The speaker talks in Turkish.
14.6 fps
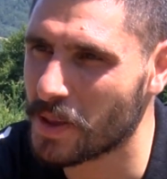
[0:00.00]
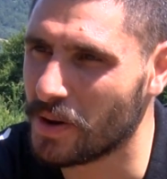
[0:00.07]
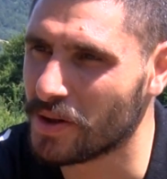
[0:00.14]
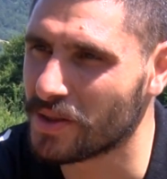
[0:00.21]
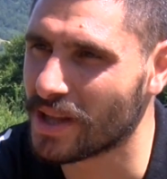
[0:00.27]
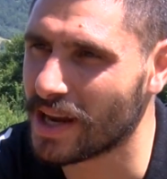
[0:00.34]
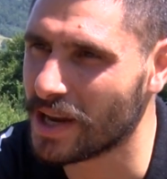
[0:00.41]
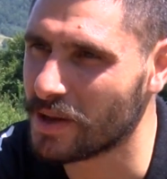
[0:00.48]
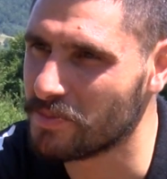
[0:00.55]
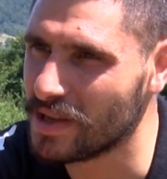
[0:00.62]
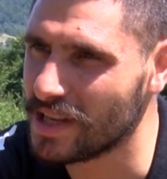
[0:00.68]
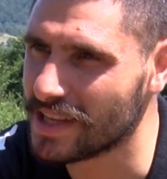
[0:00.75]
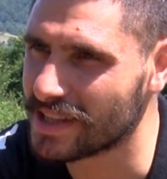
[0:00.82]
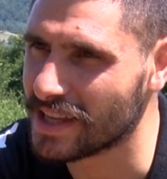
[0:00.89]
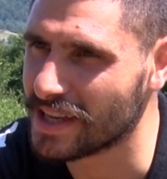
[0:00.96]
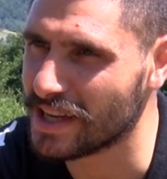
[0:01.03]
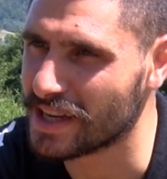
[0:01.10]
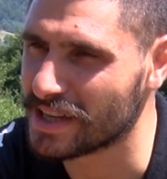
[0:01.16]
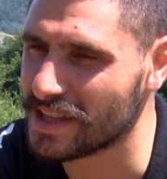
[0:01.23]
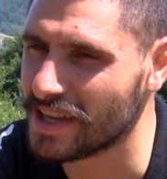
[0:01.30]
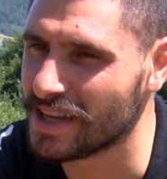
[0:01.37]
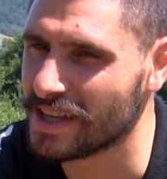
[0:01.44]
Onlarla birlikte
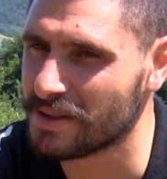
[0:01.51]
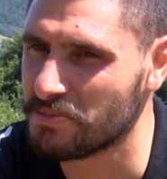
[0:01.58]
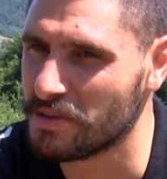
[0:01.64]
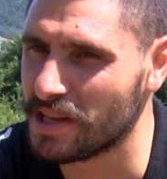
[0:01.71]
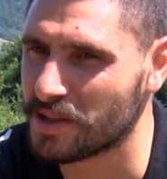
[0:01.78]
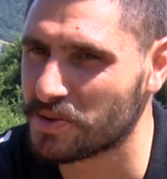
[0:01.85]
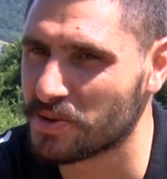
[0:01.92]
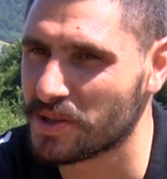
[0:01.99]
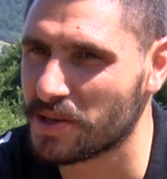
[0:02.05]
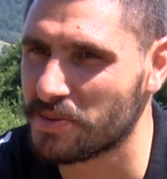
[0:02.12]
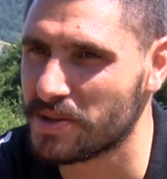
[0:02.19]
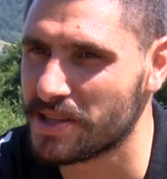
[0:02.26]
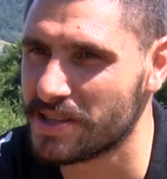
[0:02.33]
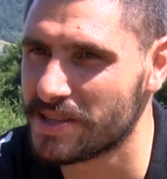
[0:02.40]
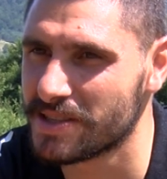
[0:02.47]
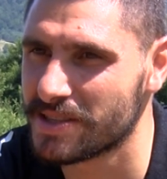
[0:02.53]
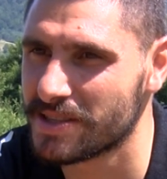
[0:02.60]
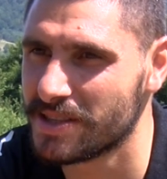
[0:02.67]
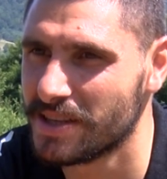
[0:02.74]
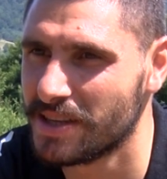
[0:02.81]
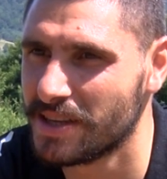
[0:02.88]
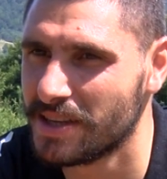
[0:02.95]
nerede birlikte olabiliriz?
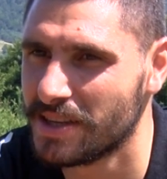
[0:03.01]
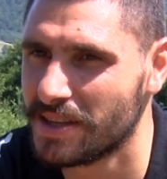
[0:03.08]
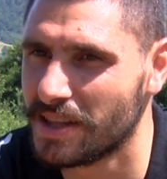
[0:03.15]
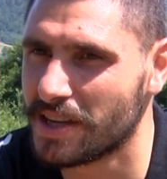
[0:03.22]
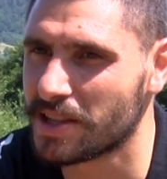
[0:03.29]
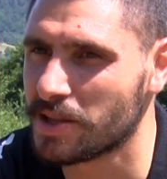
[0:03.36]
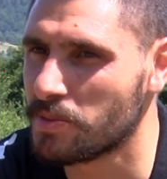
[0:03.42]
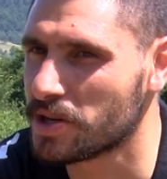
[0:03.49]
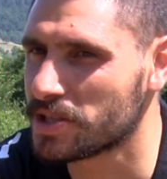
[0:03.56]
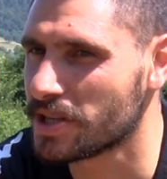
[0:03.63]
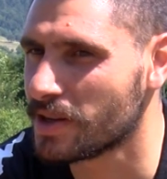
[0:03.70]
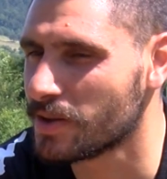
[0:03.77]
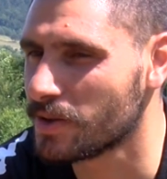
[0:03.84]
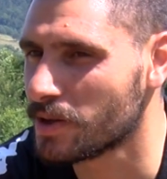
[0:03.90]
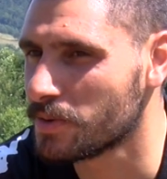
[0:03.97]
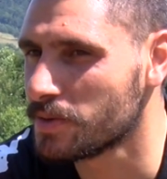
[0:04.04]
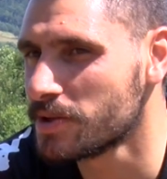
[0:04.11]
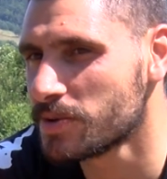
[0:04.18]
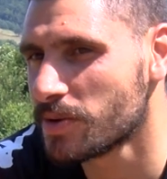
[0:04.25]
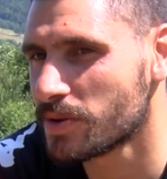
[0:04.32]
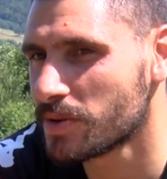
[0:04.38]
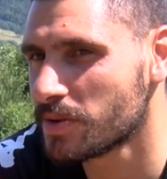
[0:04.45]
Nerede başarılı
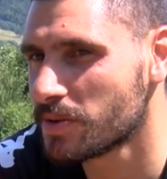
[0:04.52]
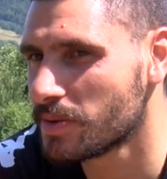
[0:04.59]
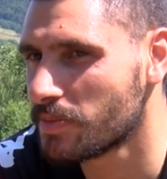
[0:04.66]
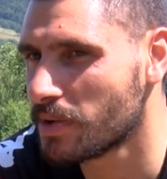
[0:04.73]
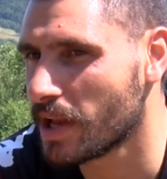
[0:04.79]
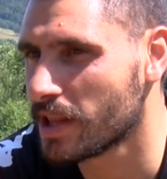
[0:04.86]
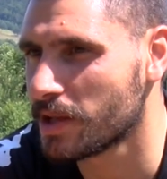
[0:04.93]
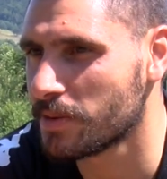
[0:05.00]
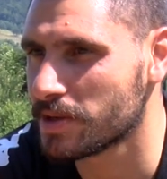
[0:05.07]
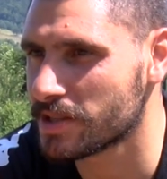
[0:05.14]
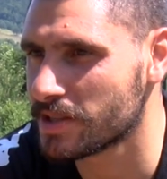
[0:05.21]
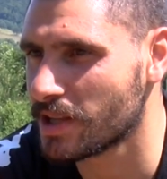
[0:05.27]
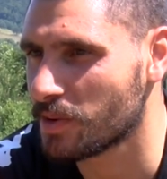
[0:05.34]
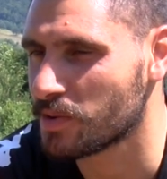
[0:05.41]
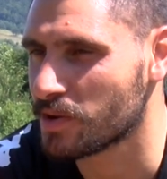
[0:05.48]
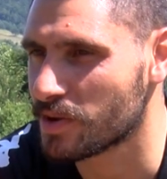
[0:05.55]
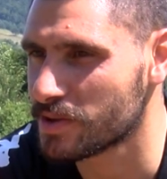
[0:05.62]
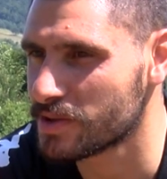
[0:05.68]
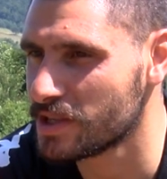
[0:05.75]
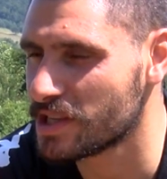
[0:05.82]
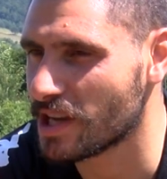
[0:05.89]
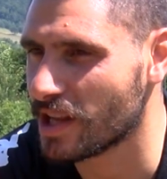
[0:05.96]
olabiliriz? Onun planlamasını
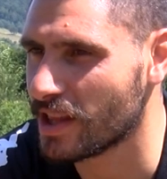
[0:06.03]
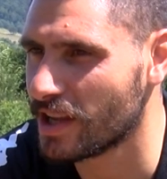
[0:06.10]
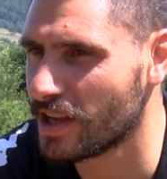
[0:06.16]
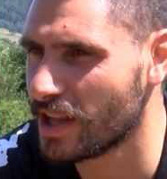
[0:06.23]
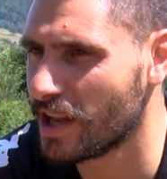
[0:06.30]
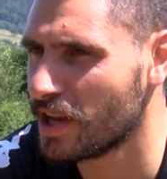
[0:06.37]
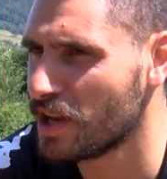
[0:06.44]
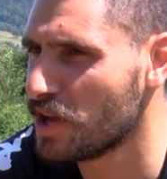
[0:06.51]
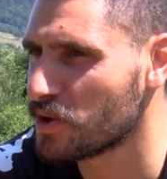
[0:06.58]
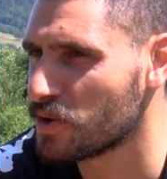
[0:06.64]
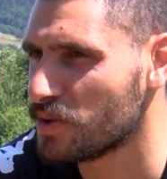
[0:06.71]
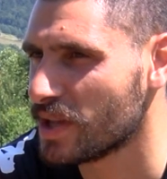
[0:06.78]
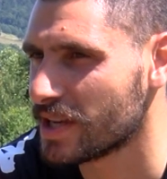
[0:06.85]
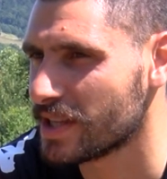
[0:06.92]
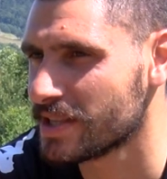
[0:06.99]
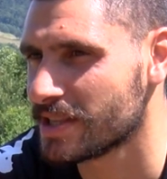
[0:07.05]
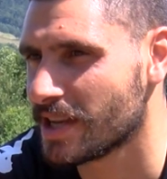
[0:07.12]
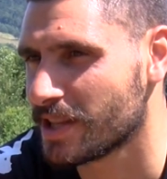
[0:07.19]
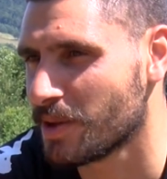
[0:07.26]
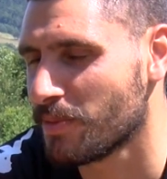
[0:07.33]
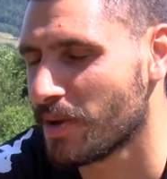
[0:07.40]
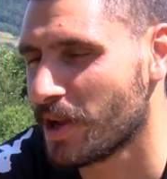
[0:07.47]
yapıyoruz. İnşallah ilerleyen günlerde
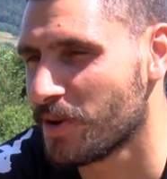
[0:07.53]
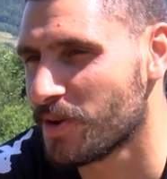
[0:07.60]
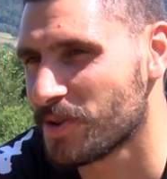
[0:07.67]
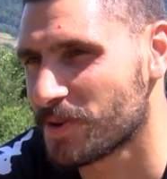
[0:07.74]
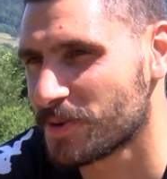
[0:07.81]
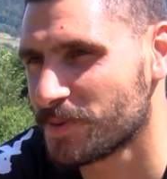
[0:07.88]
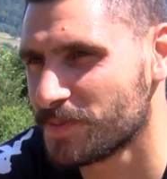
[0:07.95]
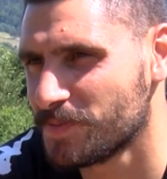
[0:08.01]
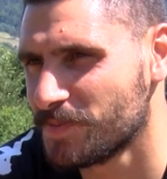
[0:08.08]
zaten belli olur.